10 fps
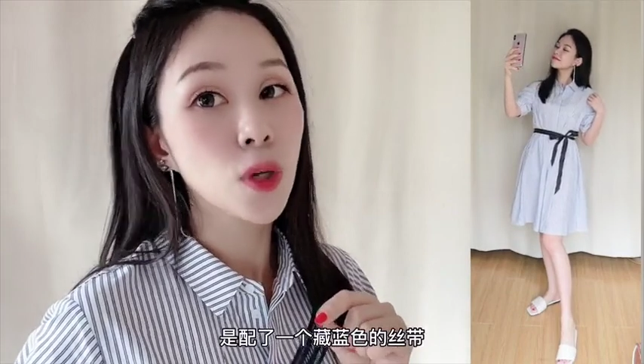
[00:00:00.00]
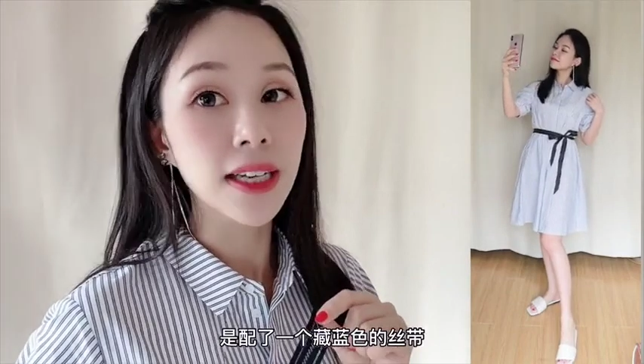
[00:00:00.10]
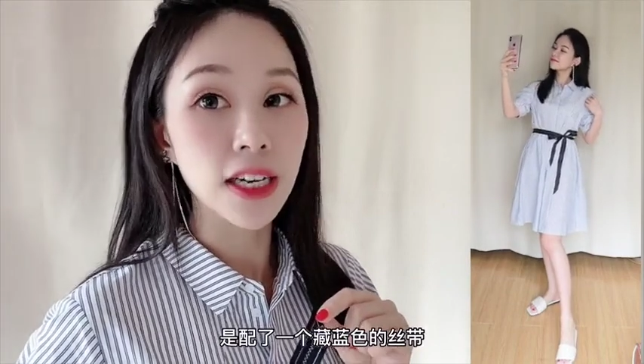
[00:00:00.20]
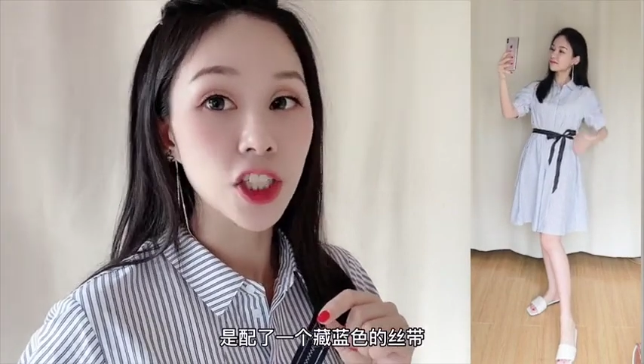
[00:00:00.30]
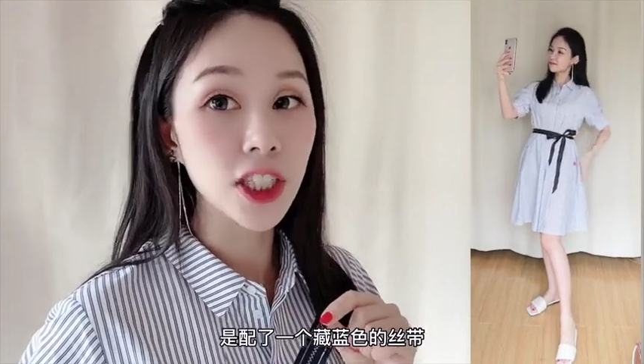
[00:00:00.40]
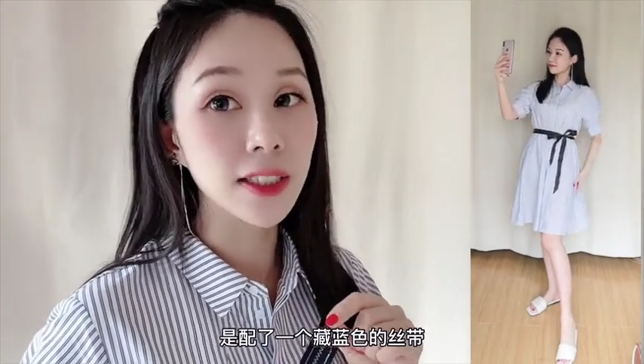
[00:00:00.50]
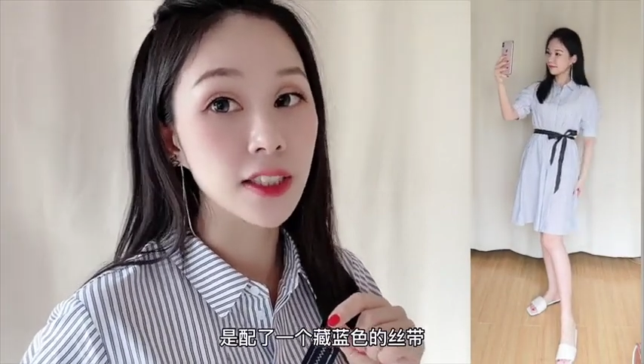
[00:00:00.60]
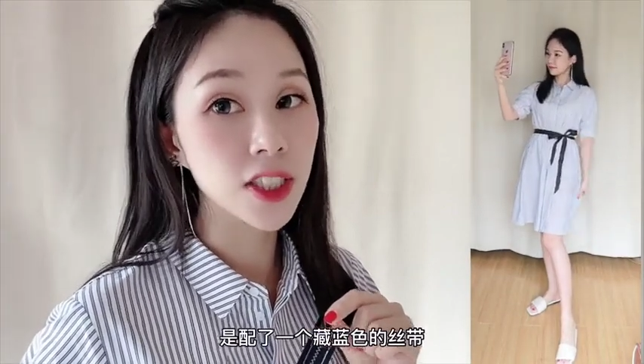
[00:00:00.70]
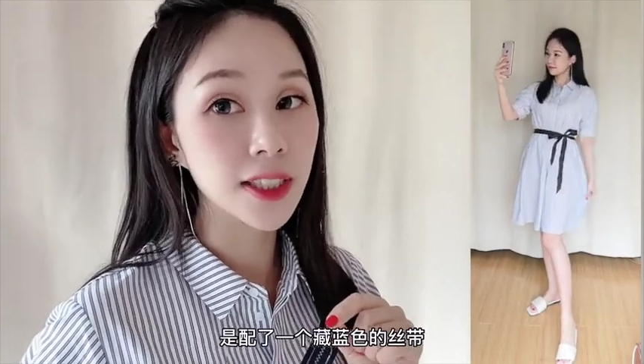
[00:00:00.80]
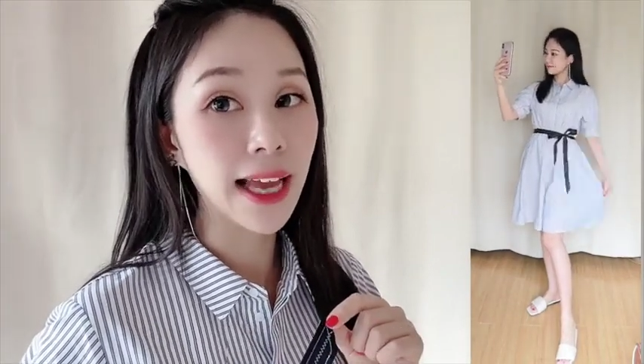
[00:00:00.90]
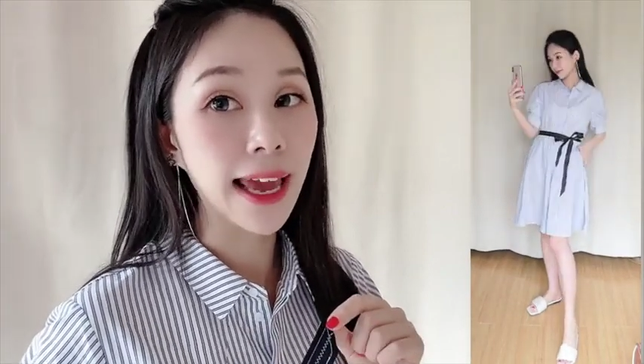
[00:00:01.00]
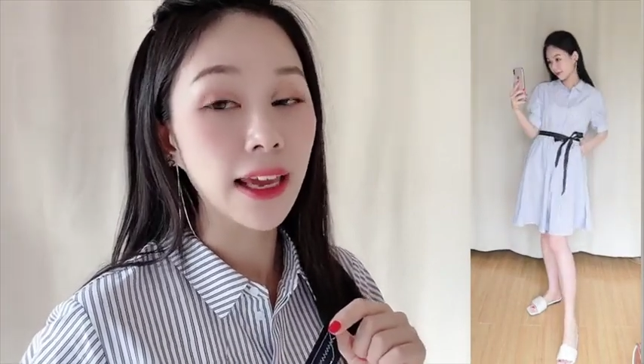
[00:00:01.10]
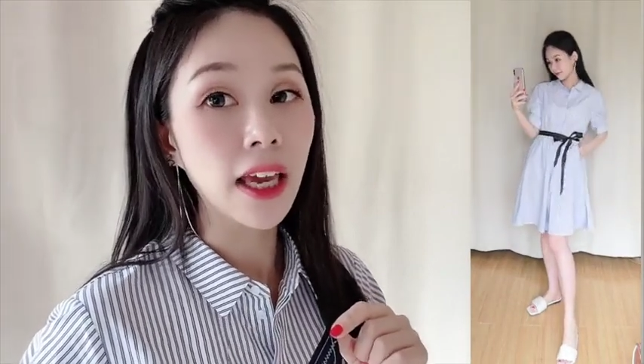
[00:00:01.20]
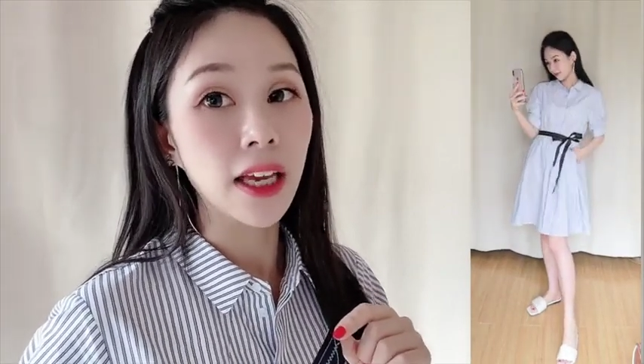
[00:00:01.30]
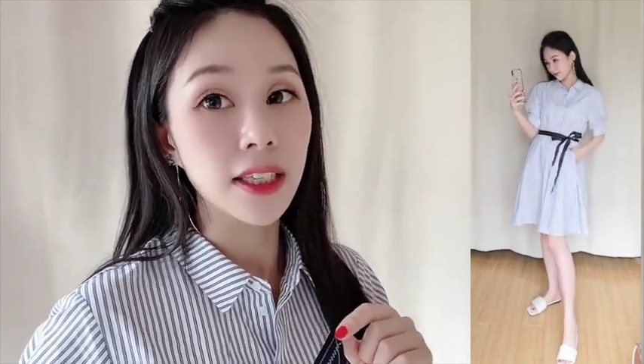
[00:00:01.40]
蓝色的丝带，
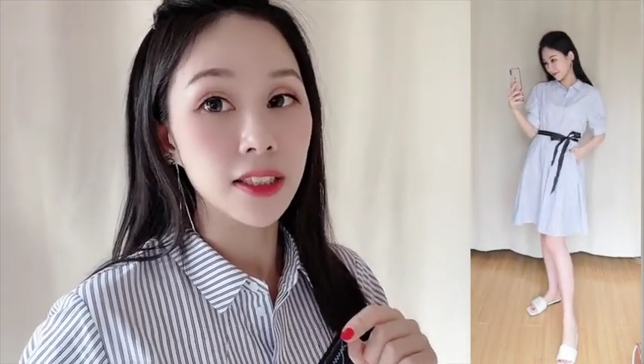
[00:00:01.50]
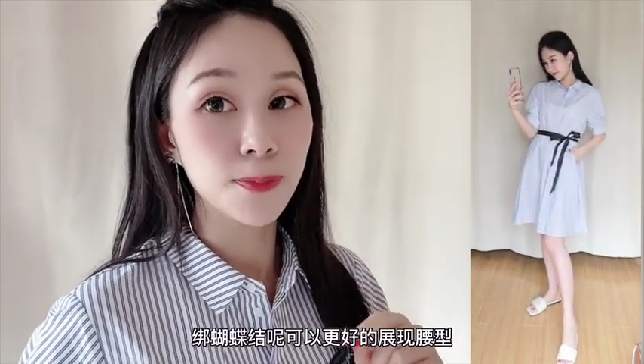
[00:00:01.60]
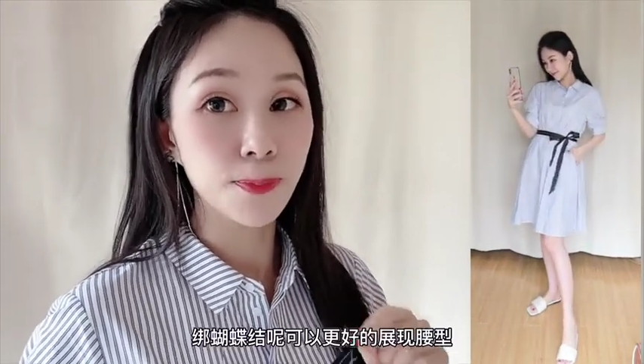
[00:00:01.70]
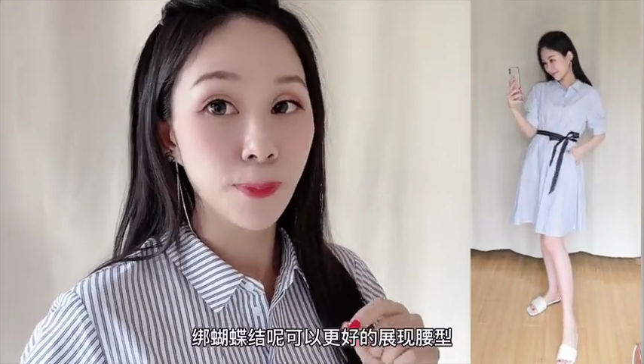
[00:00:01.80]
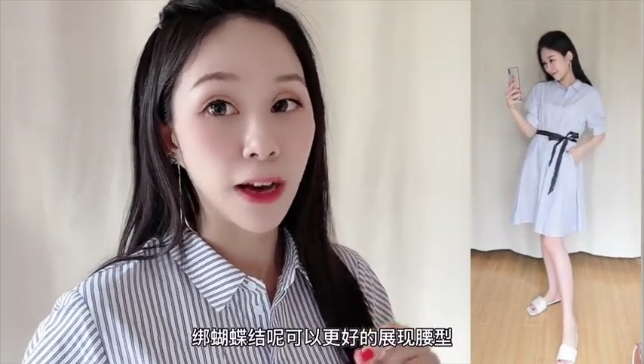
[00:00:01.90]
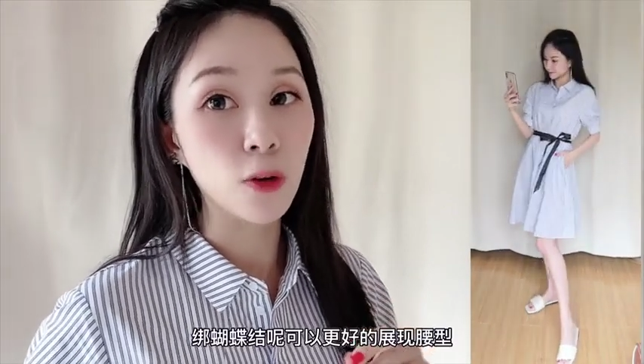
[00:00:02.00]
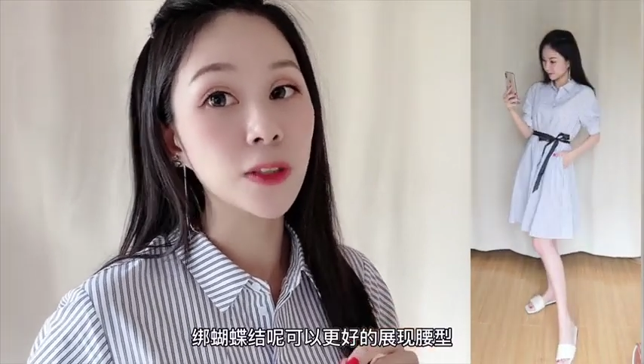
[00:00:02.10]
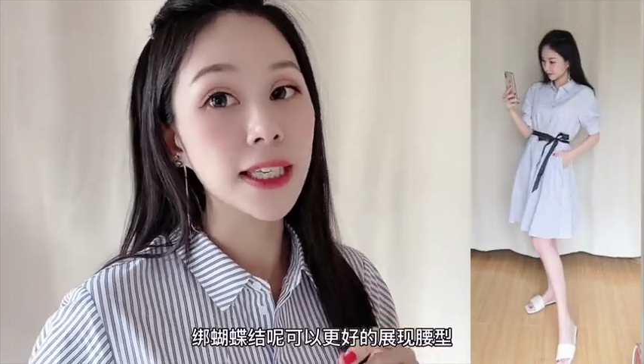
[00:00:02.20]
反蝴